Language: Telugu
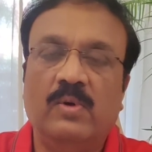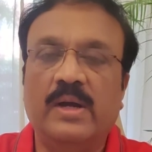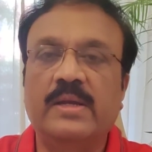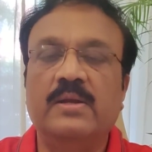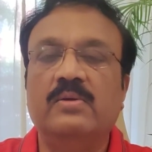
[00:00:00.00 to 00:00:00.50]

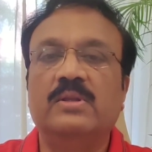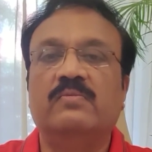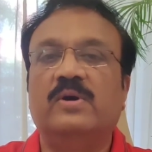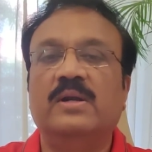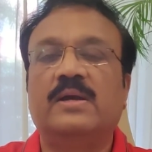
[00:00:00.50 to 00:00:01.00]
వాకింగ్ ఇన్ టు ద
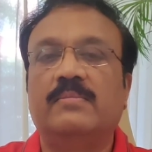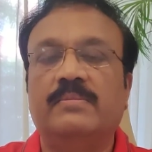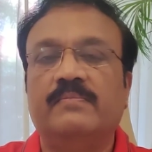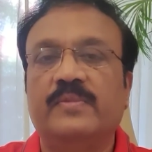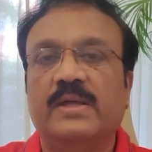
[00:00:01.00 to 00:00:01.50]
వరల్డ్ కప్
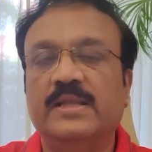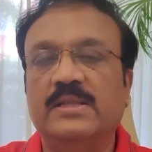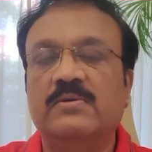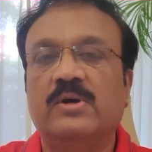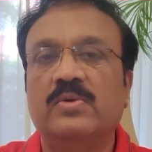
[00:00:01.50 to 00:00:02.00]
అది
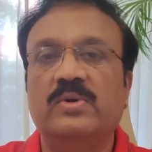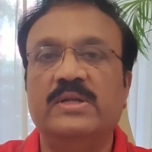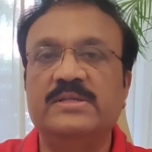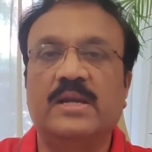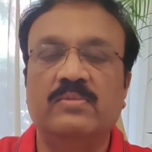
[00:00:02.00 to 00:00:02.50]
ఎంతవరకు
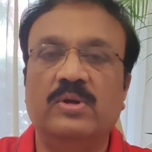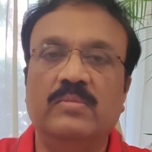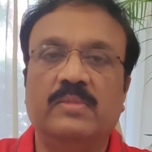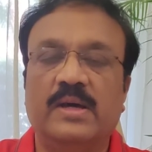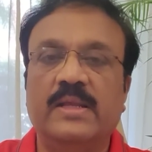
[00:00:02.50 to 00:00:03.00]
డిజైరబుల్
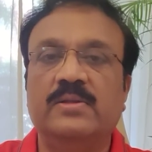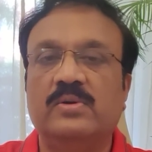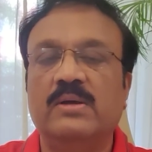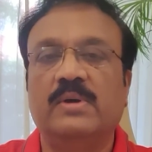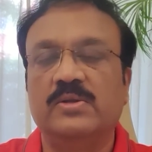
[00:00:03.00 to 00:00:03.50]
అనేది
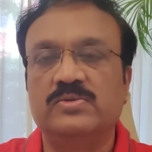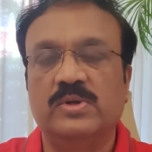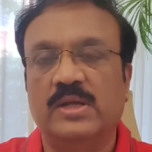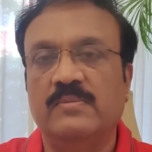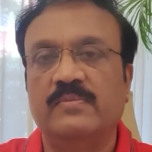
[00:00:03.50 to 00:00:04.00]
కూడా మనం
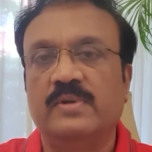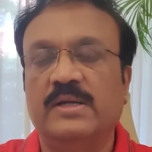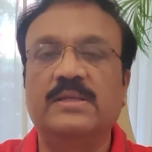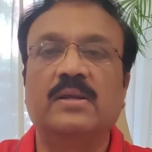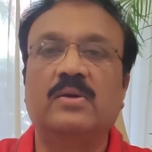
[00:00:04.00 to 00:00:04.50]
చూడాలి
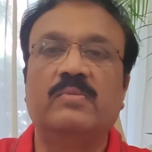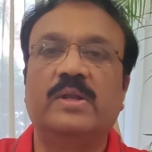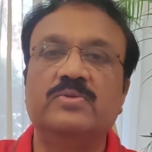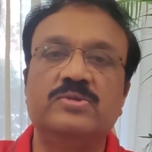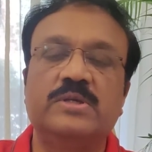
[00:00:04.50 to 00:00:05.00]
గతంలో
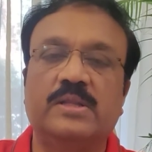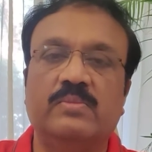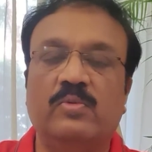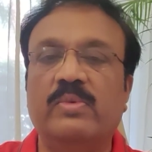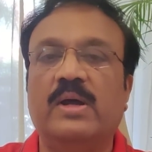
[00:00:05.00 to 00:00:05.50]
మనం చూసాం కదా
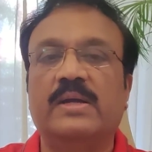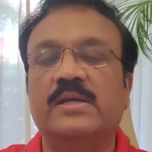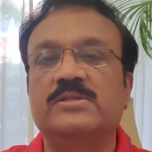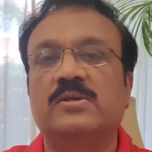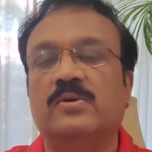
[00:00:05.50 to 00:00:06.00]
బుమ్రా
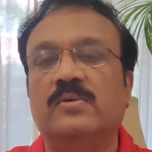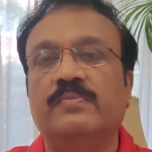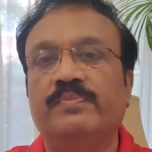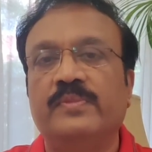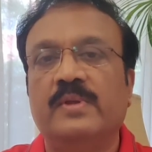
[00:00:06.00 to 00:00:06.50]
కేసులో
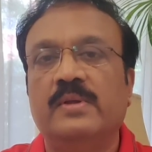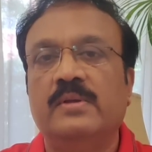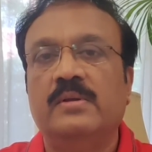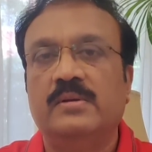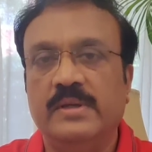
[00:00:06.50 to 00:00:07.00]

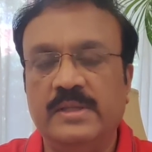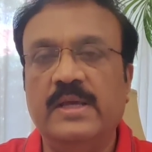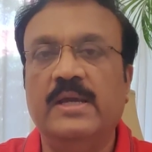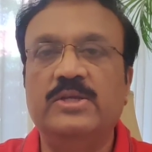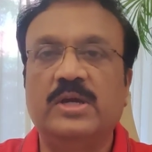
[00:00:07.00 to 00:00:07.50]

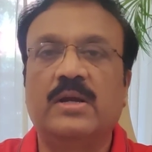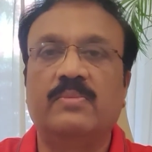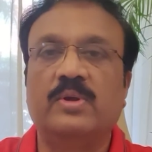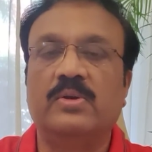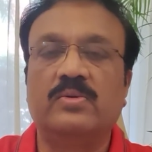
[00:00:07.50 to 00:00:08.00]
ఇదే ఏషియా
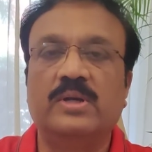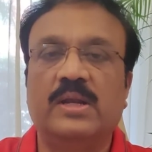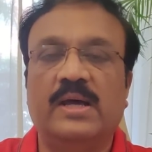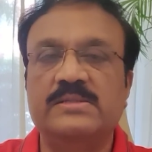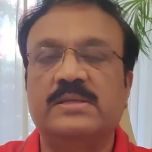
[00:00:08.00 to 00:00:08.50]
కప్లో అనుకుంటా
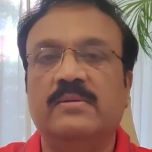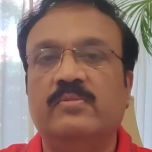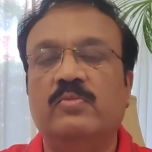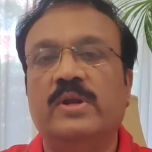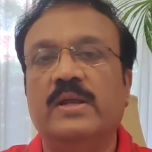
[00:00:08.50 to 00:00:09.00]
లాస్ట్ టైం
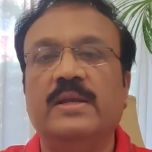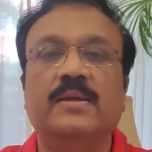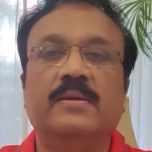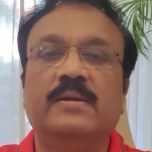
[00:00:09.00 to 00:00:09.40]
బుమ్రాని